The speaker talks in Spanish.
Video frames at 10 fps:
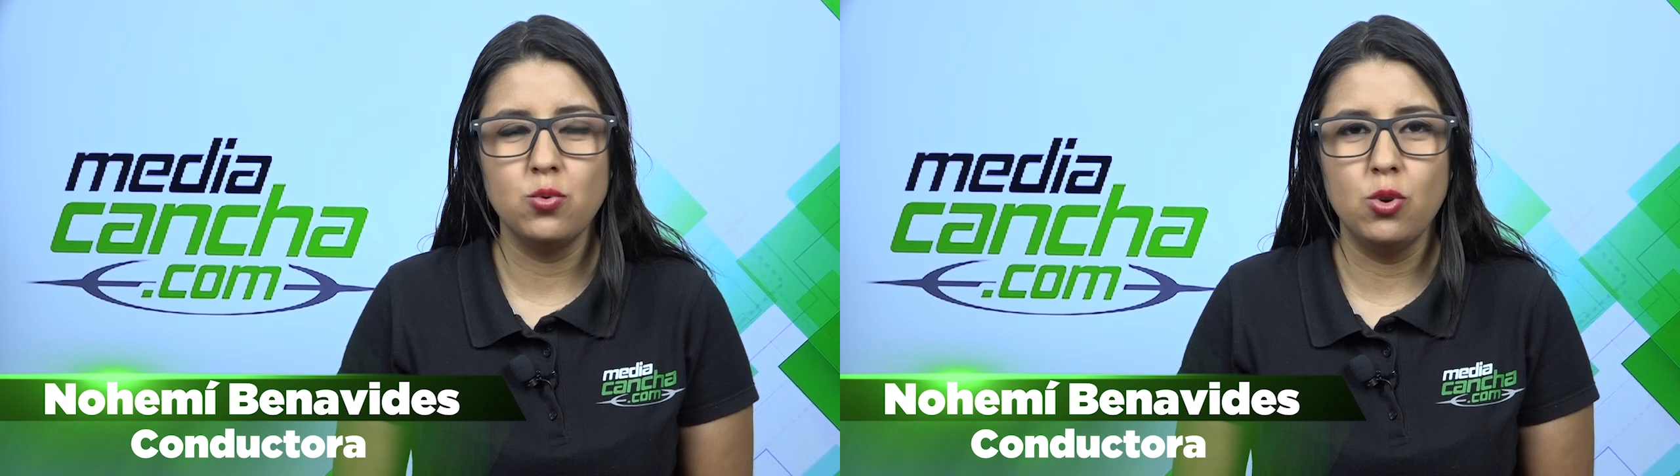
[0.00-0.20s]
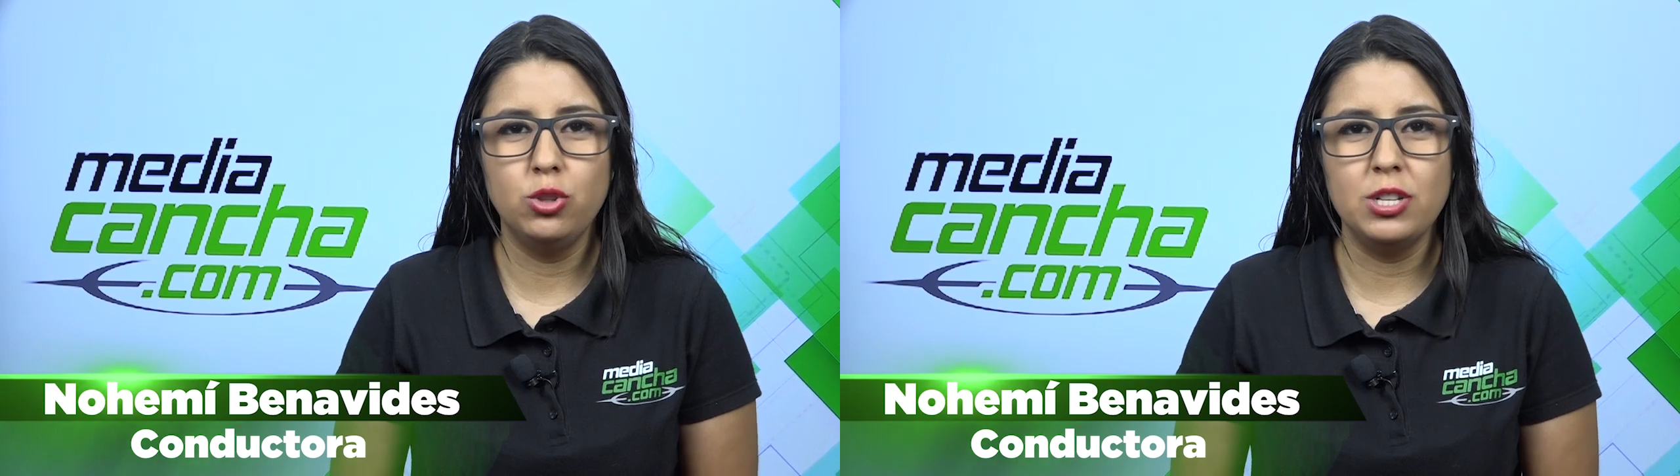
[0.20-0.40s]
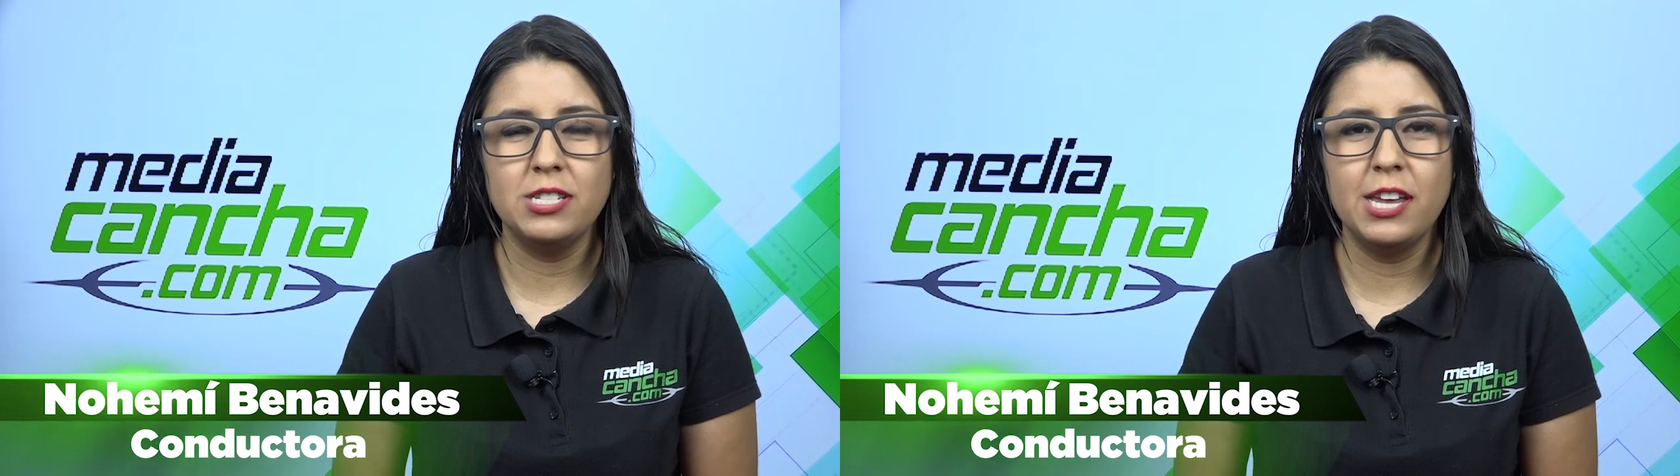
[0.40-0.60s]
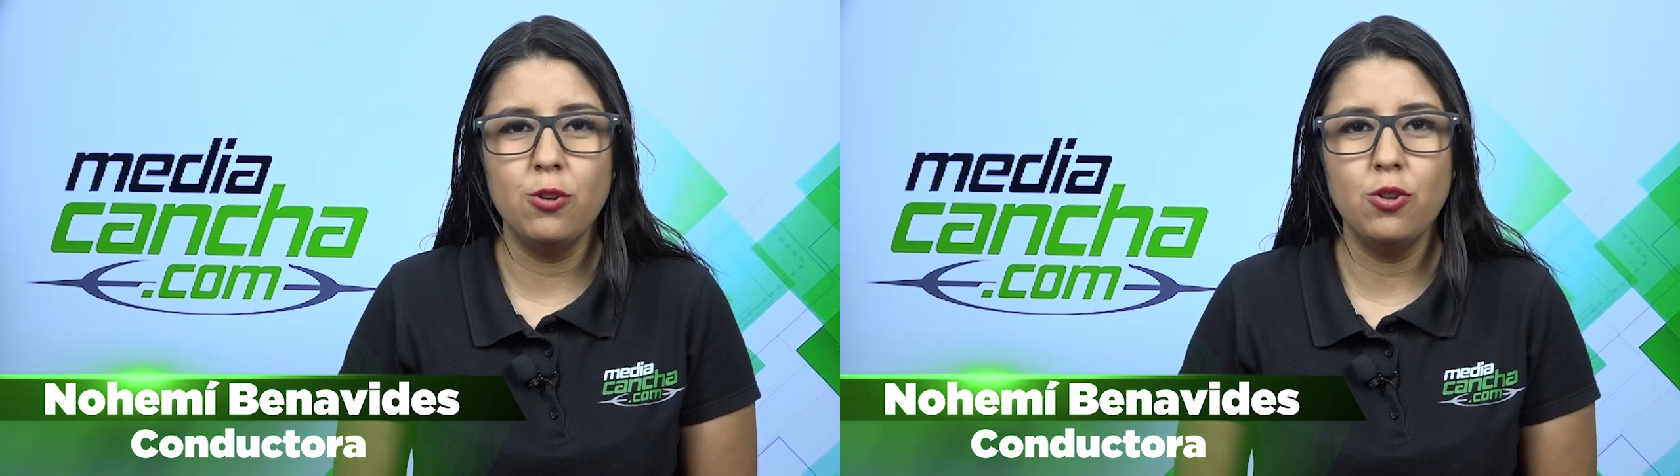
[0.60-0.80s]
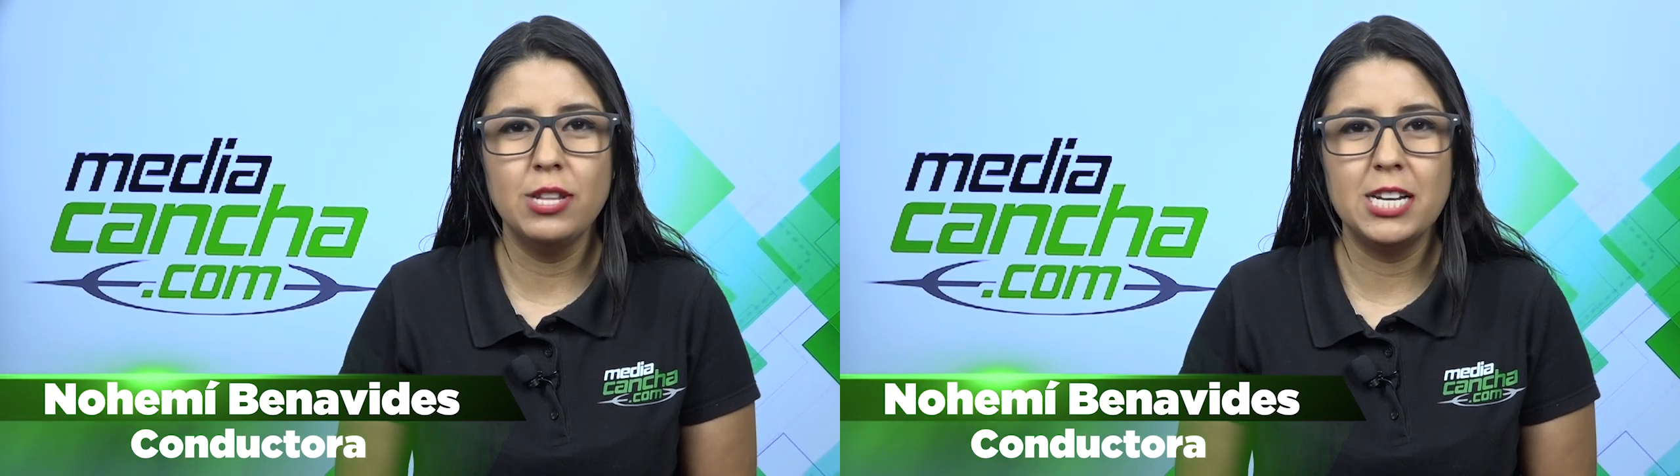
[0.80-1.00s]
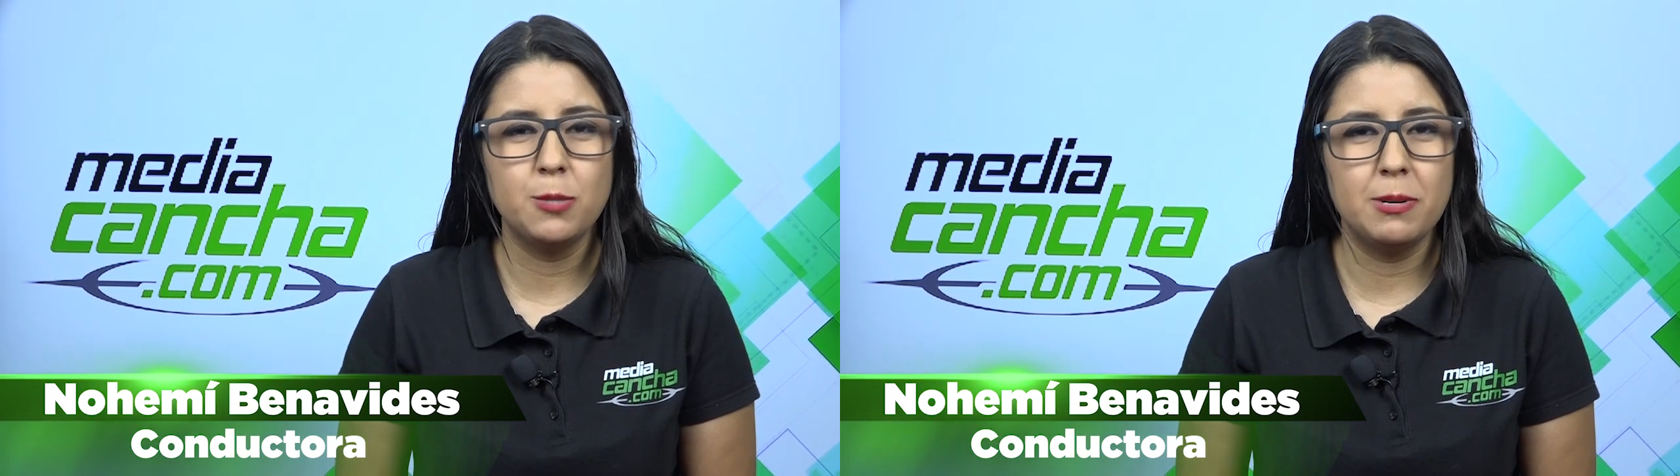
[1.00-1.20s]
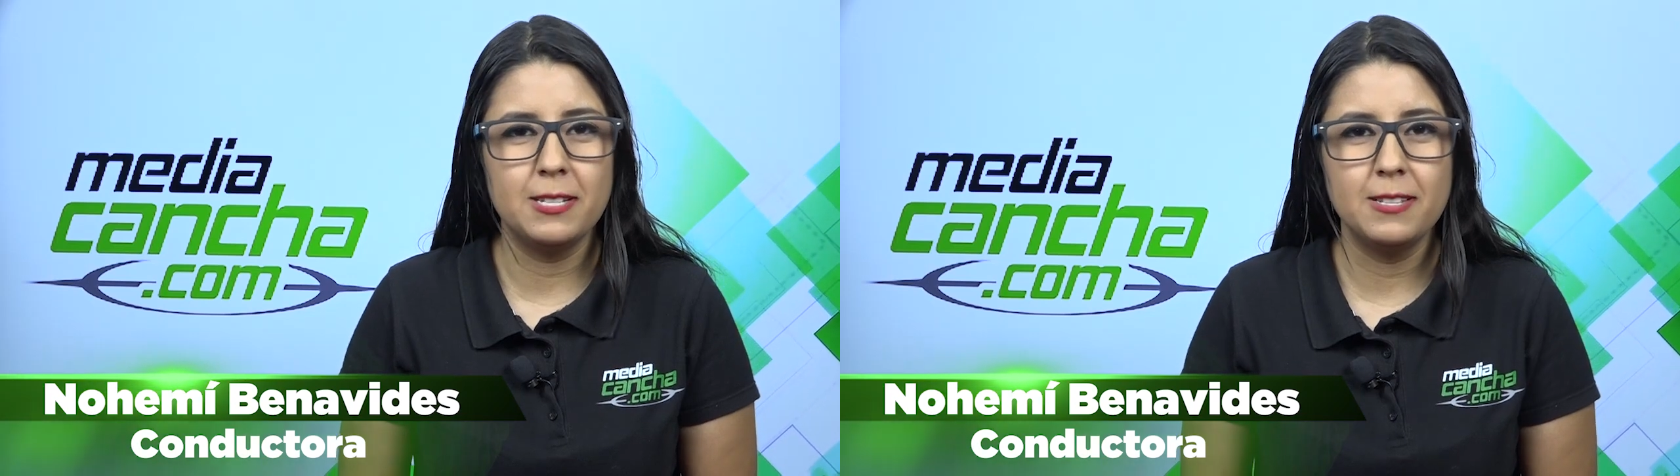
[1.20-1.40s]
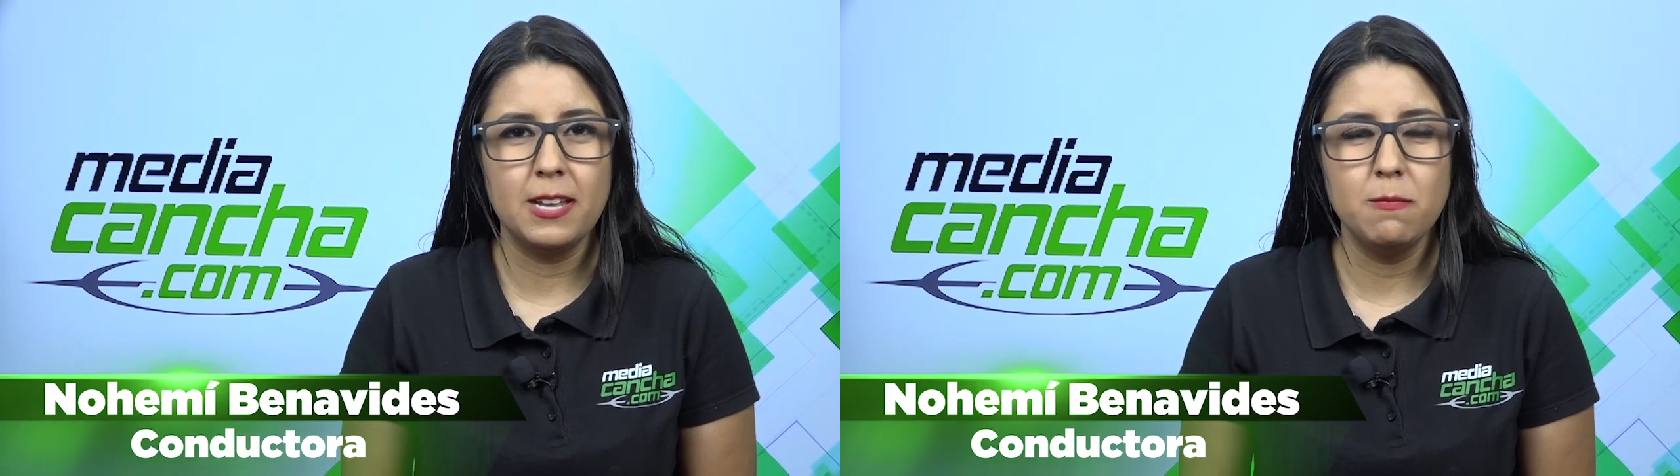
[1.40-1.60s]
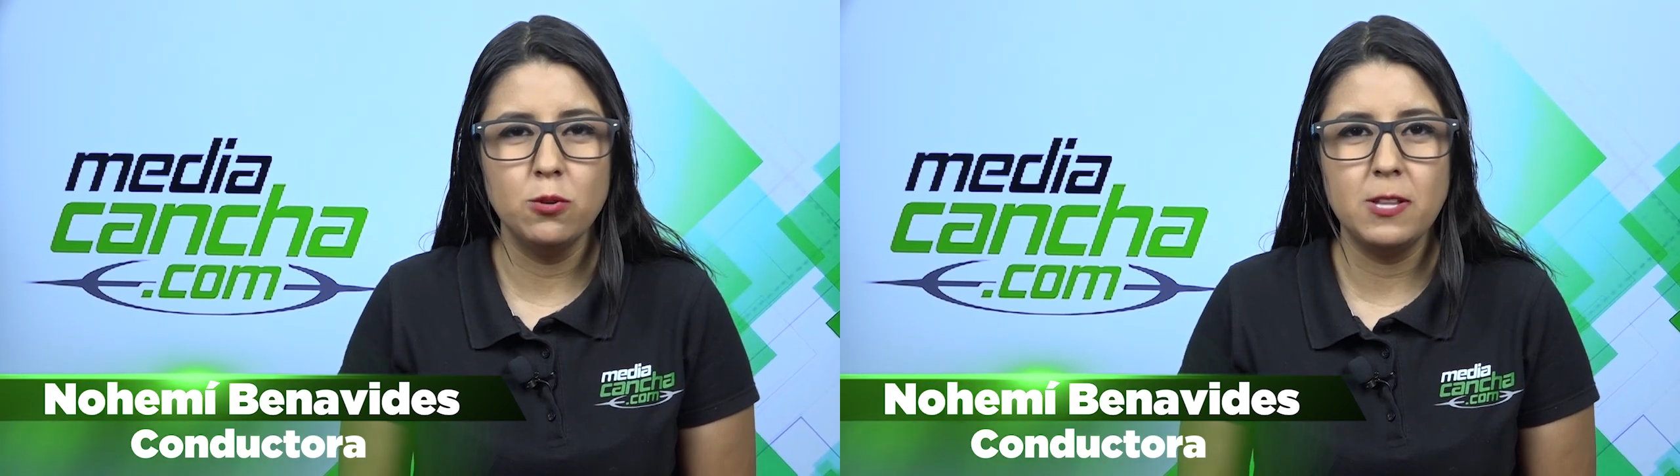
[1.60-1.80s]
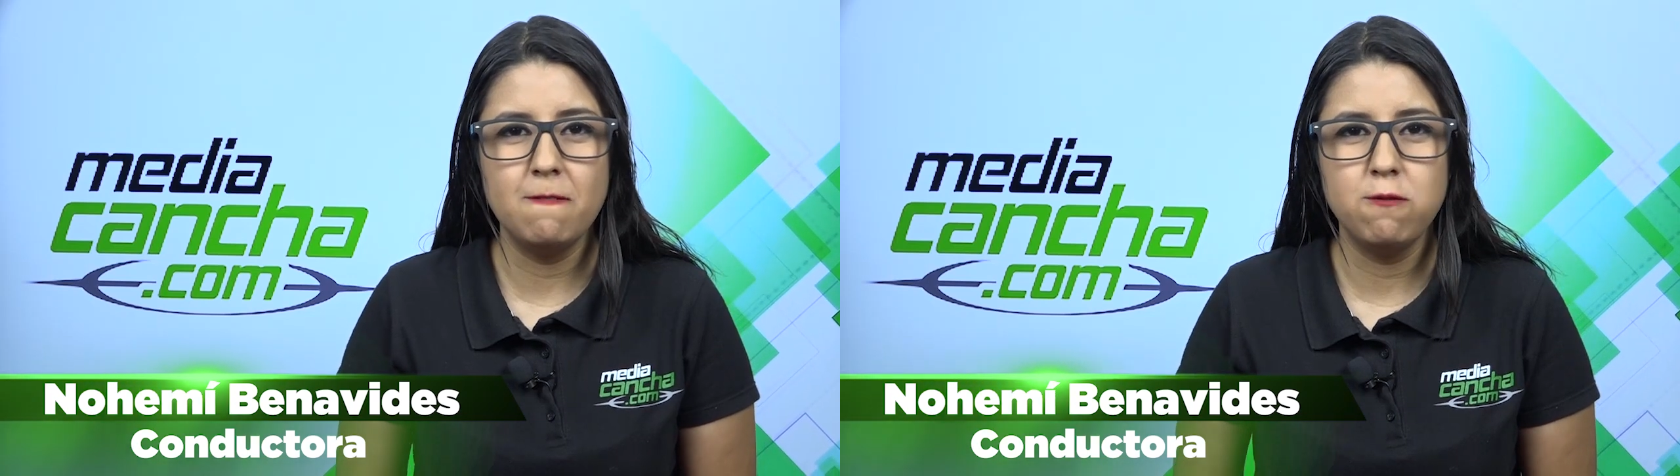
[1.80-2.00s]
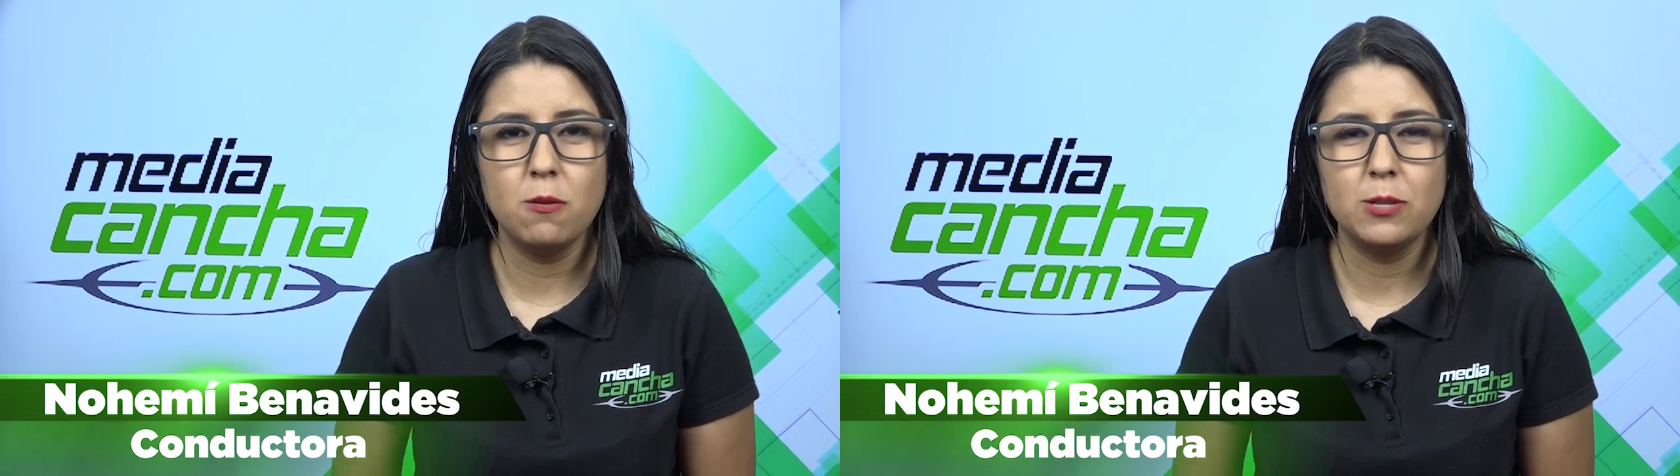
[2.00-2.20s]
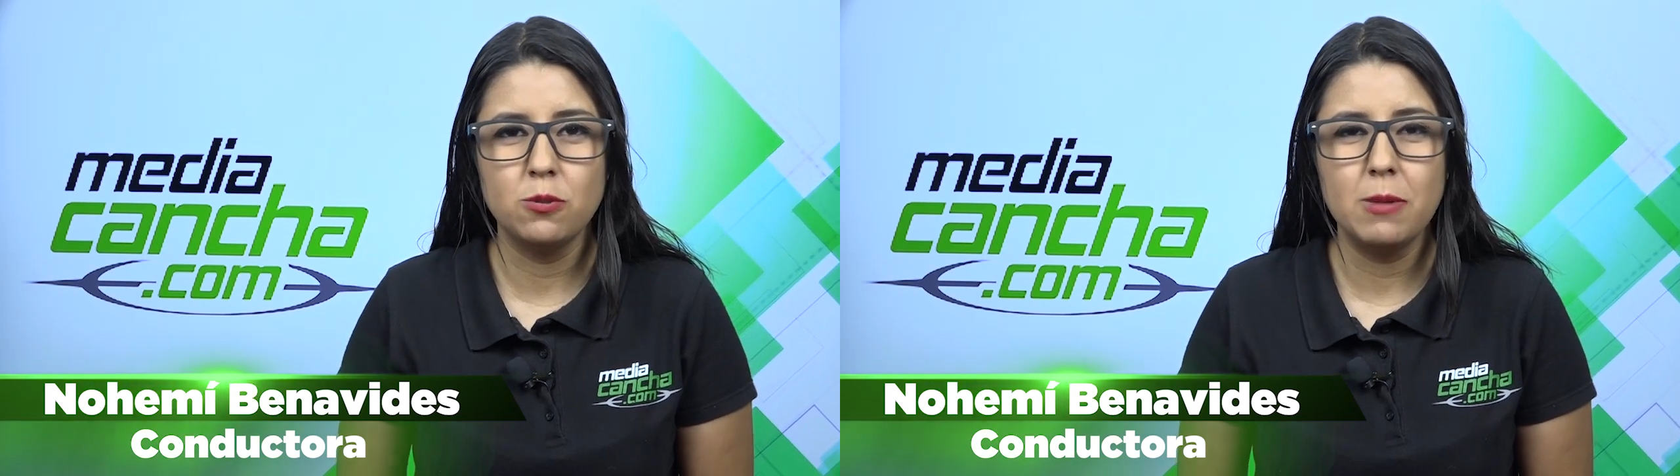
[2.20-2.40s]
su noticiero donde les presentaremos la información